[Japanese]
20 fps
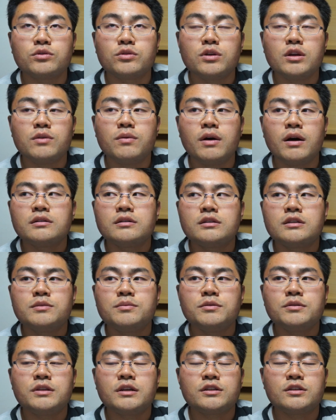それは自
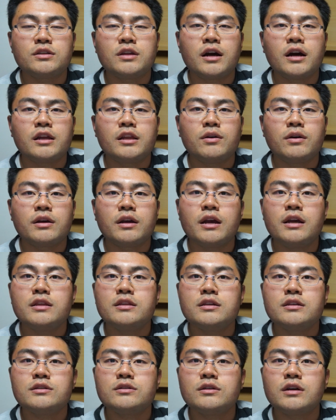分たちの中では
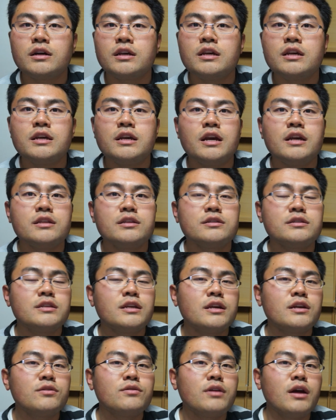現実が非現実
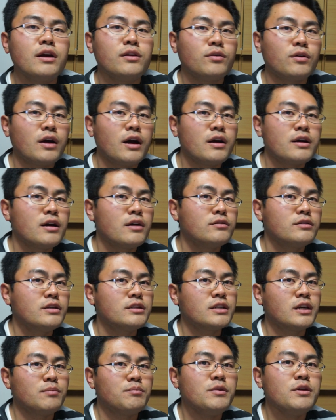的ぐらいの感覚で
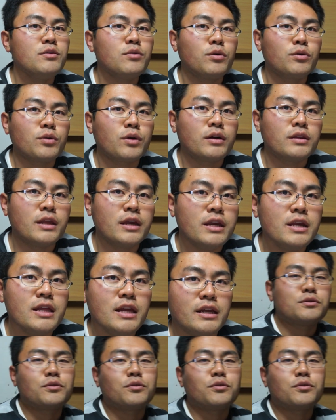しか見ることができない。